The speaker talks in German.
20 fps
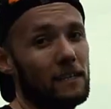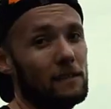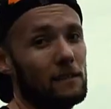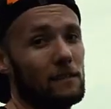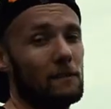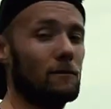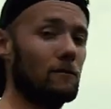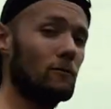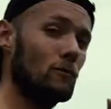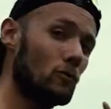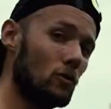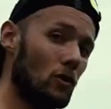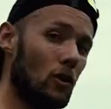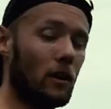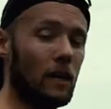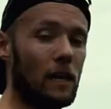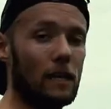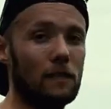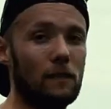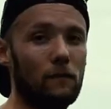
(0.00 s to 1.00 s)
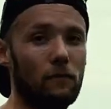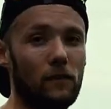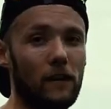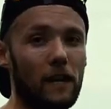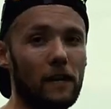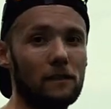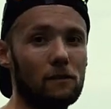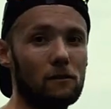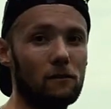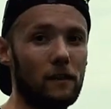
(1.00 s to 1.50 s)
jetzt nur noch relativ
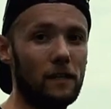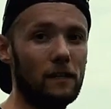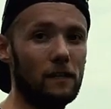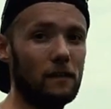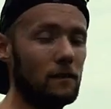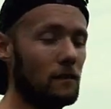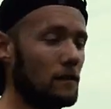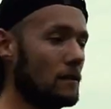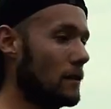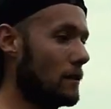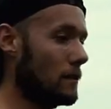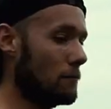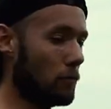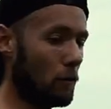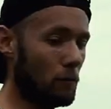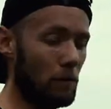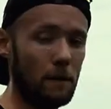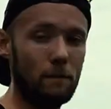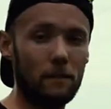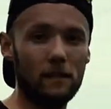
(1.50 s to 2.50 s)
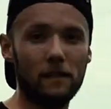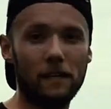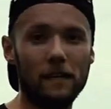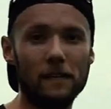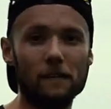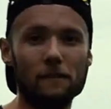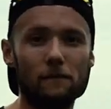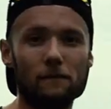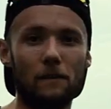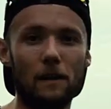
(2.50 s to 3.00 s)
flach zu Ende. Problem ist
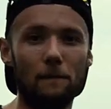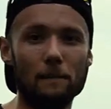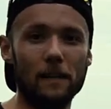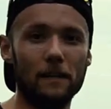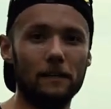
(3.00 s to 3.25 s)
halt, wir haben